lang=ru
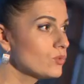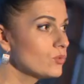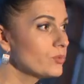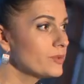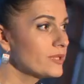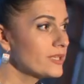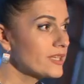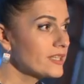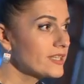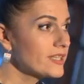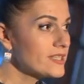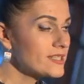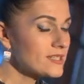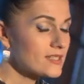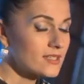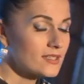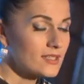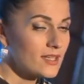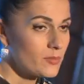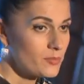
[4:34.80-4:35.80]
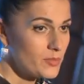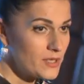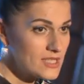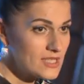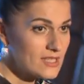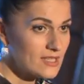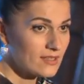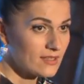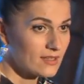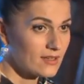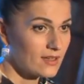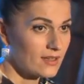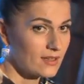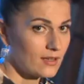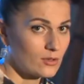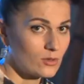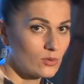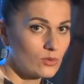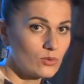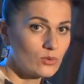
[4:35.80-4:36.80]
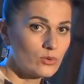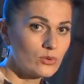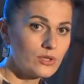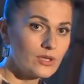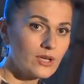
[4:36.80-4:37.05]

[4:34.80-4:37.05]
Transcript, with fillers: У меня есть одна песня такая, которую